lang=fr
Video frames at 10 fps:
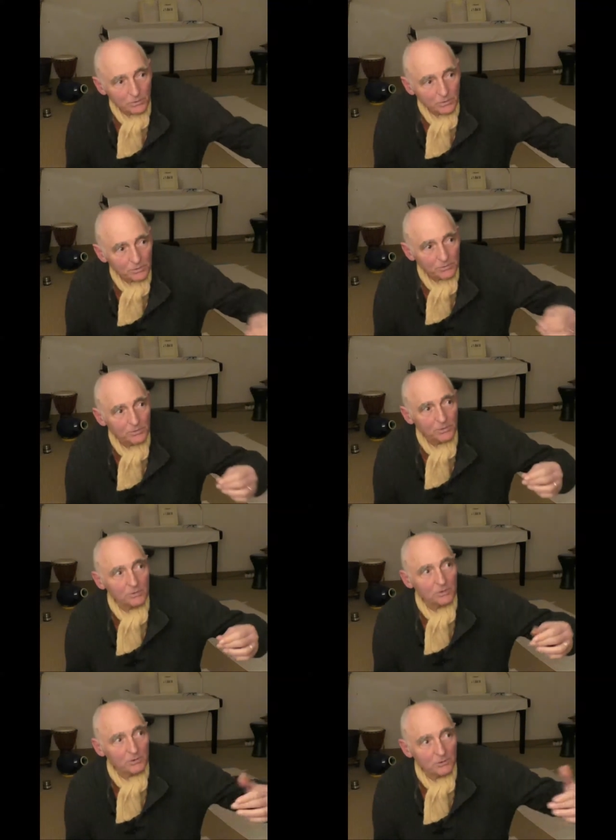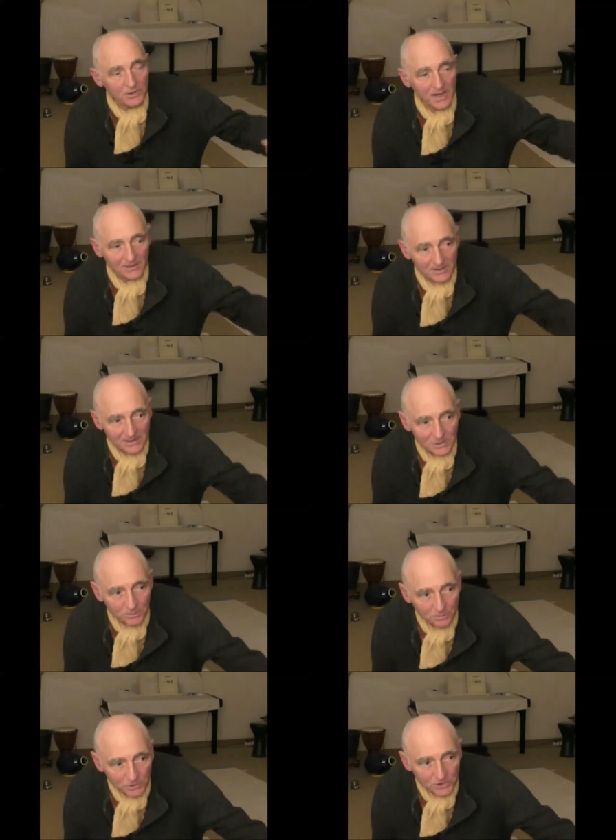au lieu de le regarder et de se
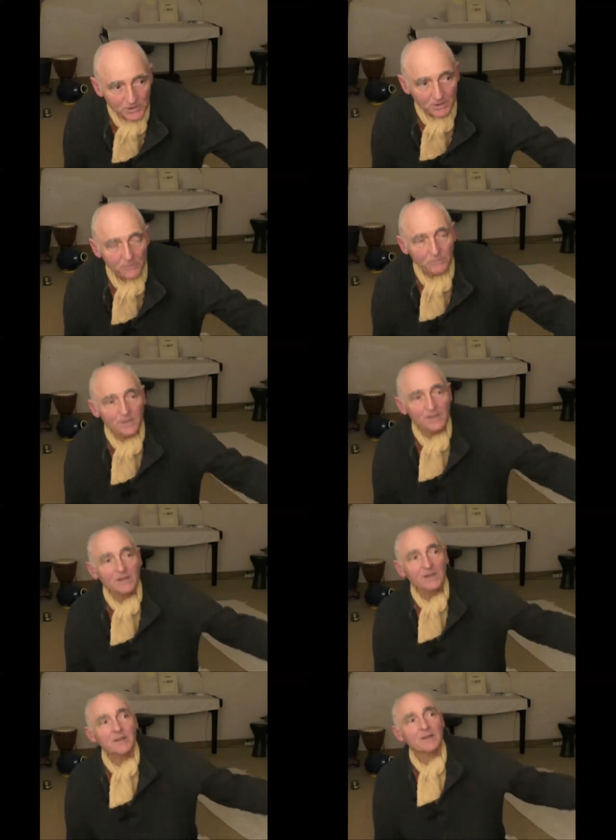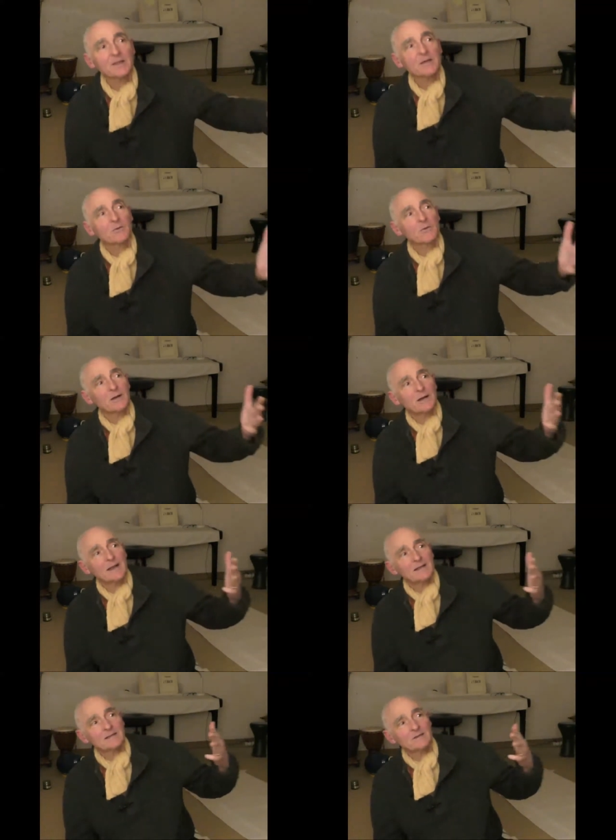projeter en lui, on
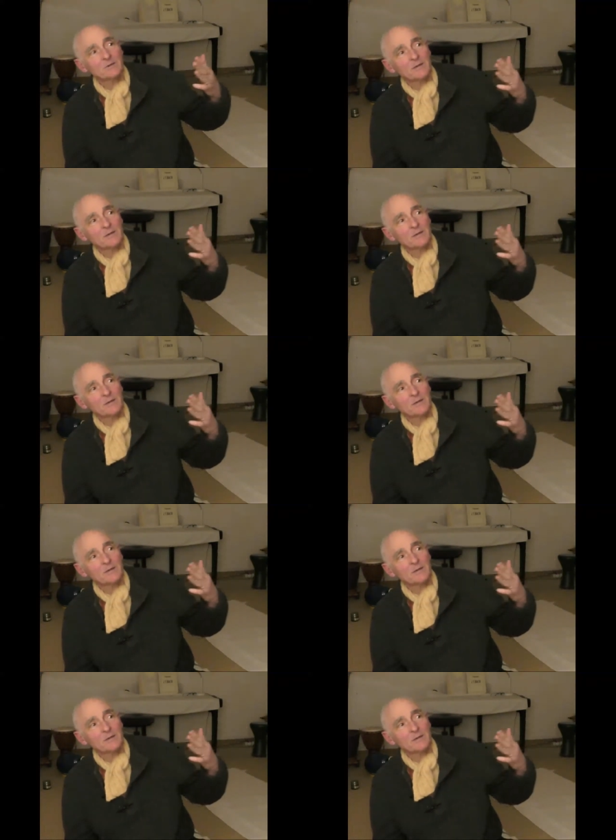laisse le